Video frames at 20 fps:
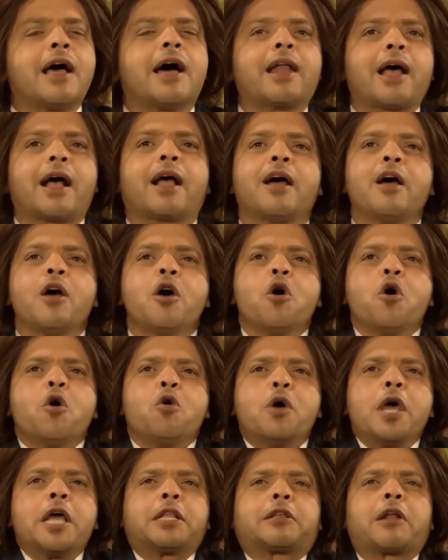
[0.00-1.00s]
سعرك
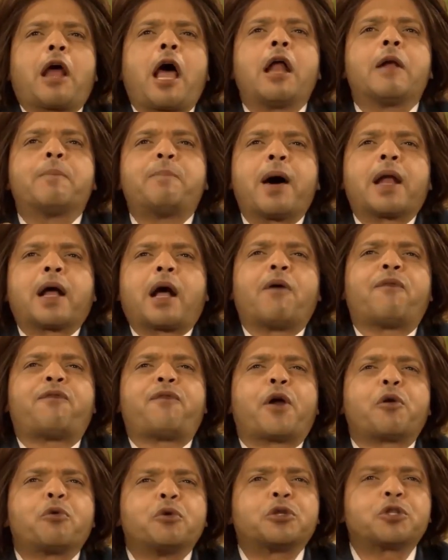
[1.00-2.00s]
ويطرح البركه
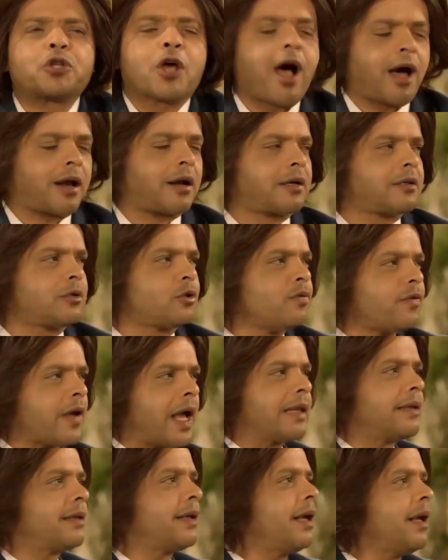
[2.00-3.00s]
في فروه شعرك شوف
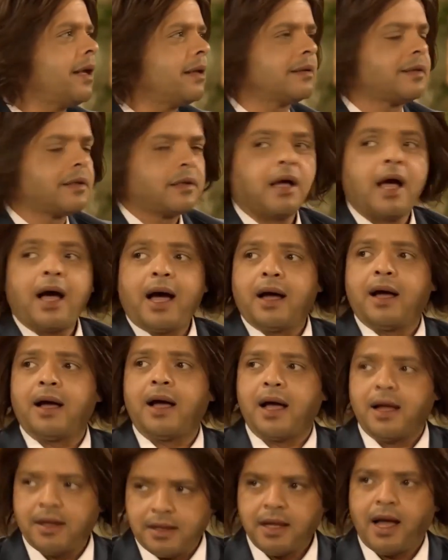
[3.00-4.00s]
كلاكيت خش
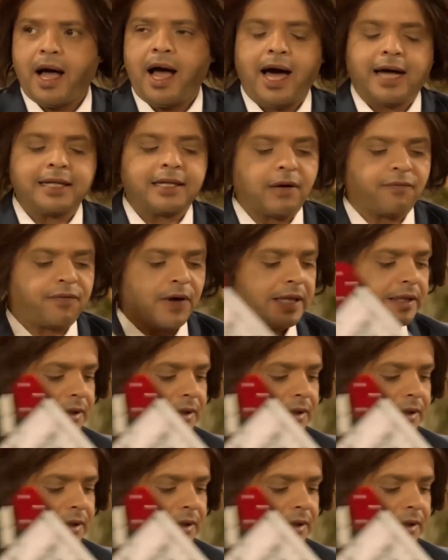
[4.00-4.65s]
كلاك حاضر يا